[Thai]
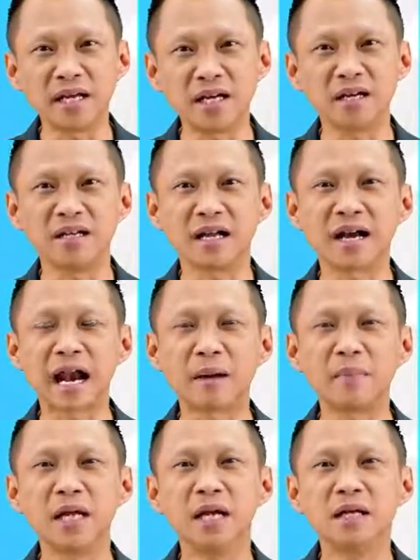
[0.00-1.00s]
ที่1นนะครั
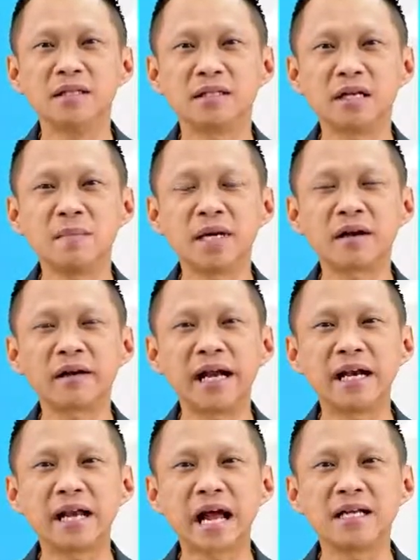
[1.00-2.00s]
บซึ่งมนัก
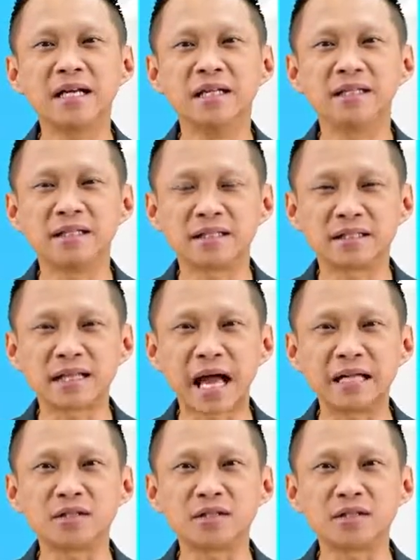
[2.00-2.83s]
เรียนได้ศึกษา